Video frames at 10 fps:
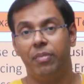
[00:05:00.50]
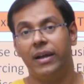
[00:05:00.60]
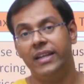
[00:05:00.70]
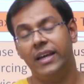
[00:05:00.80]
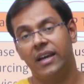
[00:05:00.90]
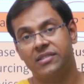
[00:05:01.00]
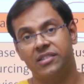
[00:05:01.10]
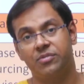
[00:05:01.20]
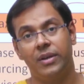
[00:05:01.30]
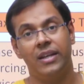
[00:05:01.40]
पानी का
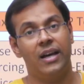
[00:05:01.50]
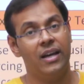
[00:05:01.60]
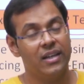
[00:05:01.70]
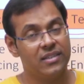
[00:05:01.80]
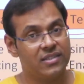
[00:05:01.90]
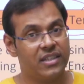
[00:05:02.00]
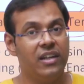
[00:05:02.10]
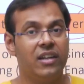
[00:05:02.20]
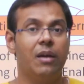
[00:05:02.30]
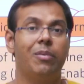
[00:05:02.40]
एक्सेस मिलना
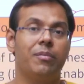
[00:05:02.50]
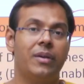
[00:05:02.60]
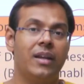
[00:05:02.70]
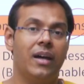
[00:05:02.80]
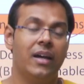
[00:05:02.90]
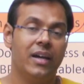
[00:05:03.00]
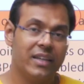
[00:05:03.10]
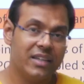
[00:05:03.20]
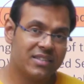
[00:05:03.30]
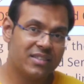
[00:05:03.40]
स्किल्ड लेबर मिलना
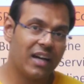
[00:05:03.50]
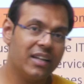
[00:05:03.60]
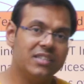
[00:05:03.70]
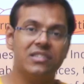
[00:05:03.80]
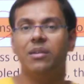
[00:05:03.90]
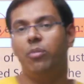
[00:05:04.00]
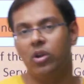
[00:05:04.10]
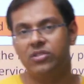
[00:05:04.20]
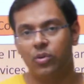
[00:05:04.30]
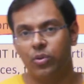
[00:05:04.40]
ये सारी चीज़ें
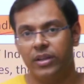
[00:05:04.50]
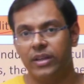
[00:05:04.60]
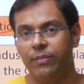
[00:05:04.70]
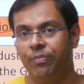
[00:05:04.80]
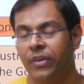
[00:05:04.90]
बहुत ज़रूरी थी